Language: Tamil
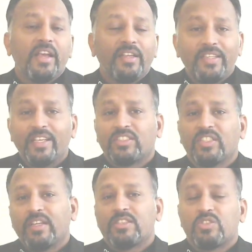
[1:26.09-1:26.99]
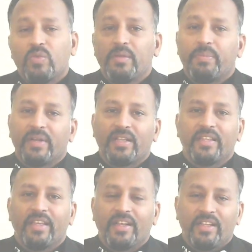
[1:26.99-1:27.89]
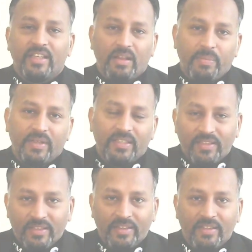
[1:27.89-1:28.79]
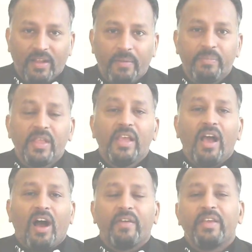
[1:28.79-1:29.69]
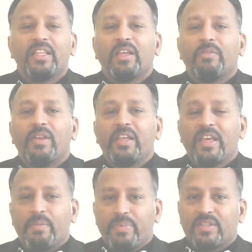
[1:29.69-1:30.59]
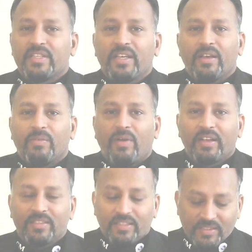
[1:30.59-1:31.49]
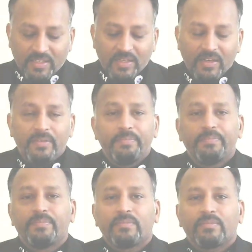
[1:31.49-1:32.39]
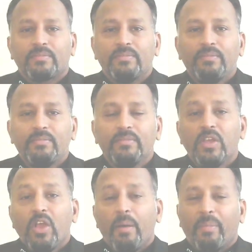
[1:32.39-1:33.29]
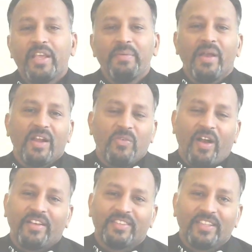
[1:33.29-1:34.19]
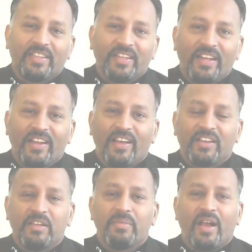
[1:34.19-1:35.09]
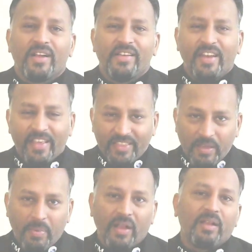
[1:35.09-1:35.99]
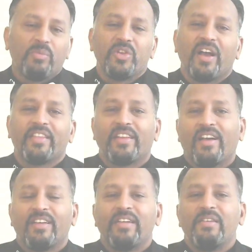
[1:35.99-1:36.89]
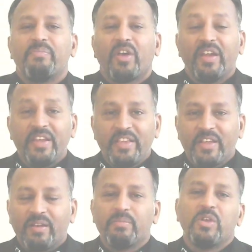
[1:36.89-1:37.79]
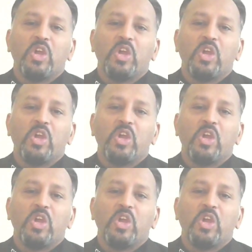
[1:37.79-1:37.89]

இயேசு கிறிஸ்து வழிபட்டு அதை எங்களுக்கு ஏற்படுத்தி தந்திருக்கிறார் ஆகவே இந்த வெளியேறப்பெற்ற வாக்கு தத்தங்கள் மகிமையான வாக்கு தத்தங்கள் எல்லாருக்கும் நாங்கள் நினைத்தே பார்க்க முடியாத நாங்கள் அந்நியரும்